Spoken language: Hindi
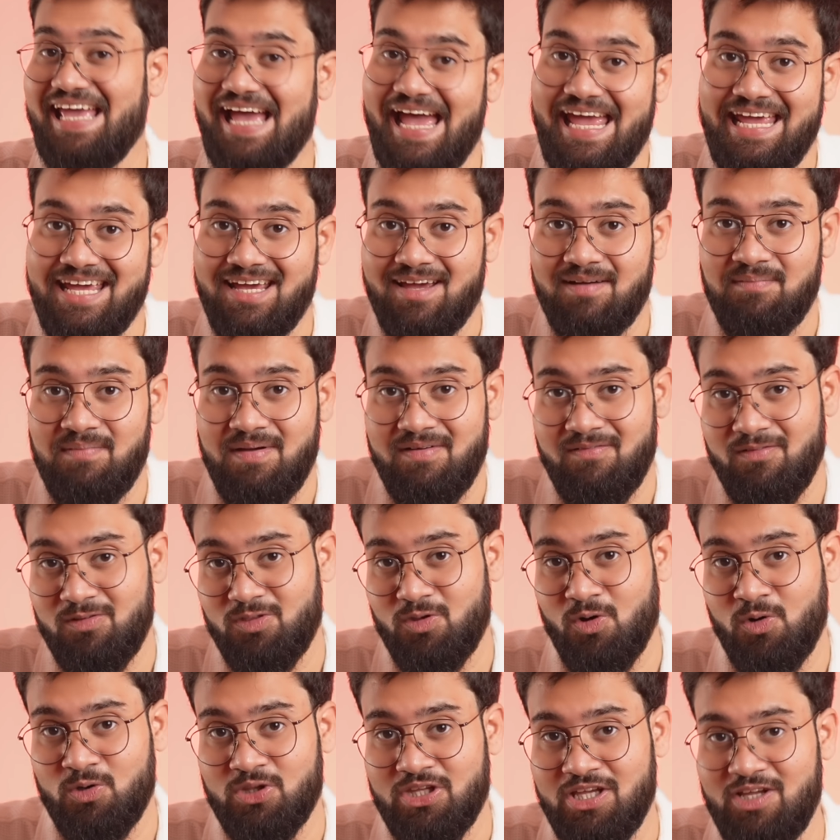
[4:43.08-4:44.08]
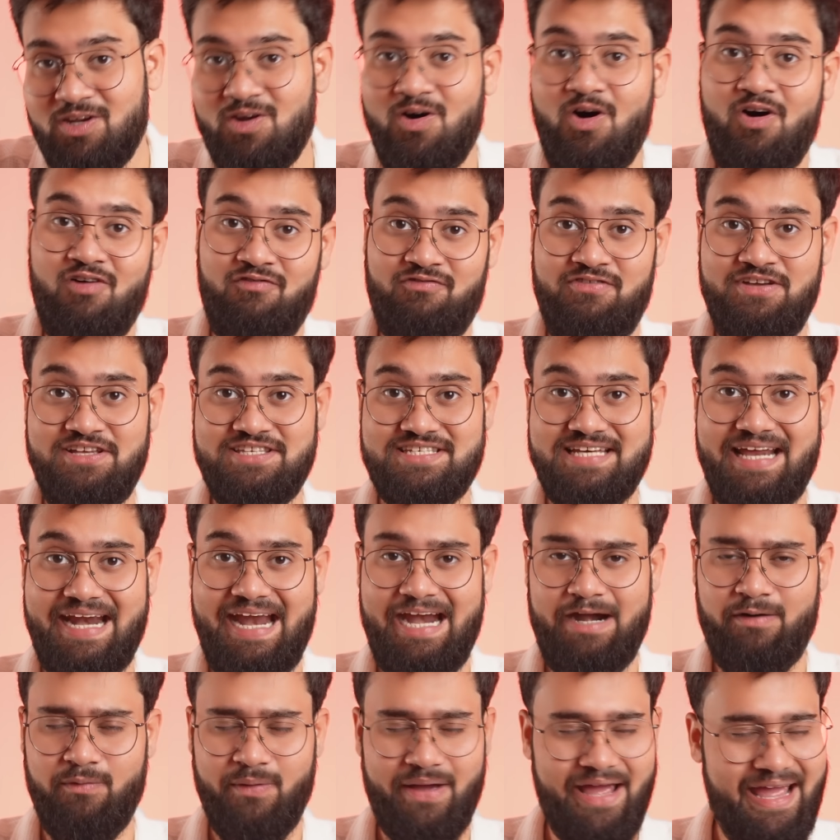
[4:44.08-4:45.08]
ए के में दो तीन और फीचर
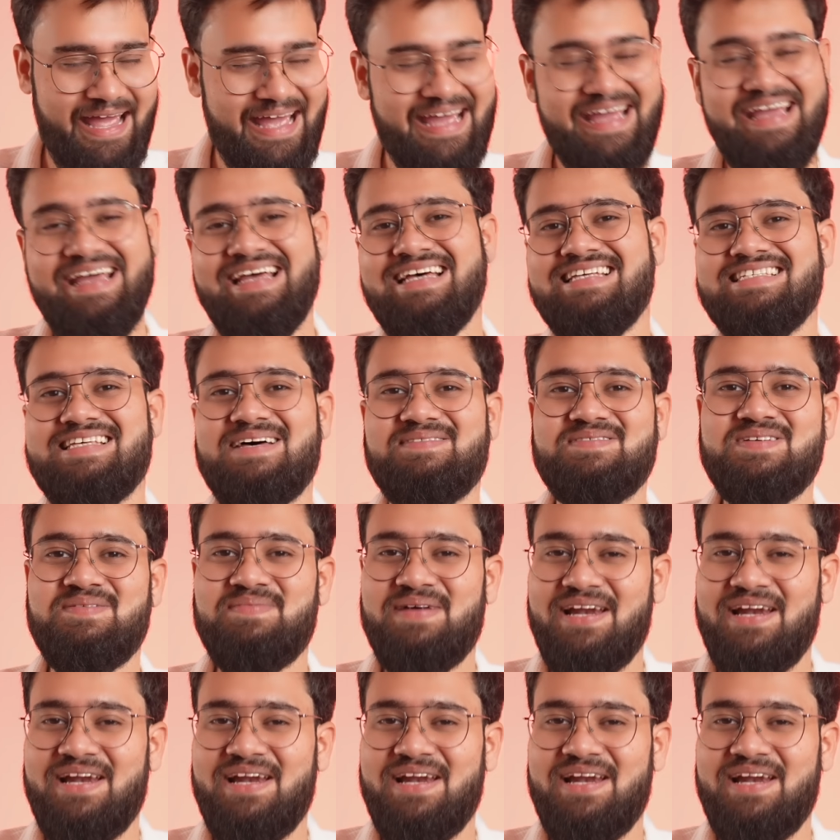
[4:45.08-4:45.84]
एड हो गए हैं सबसे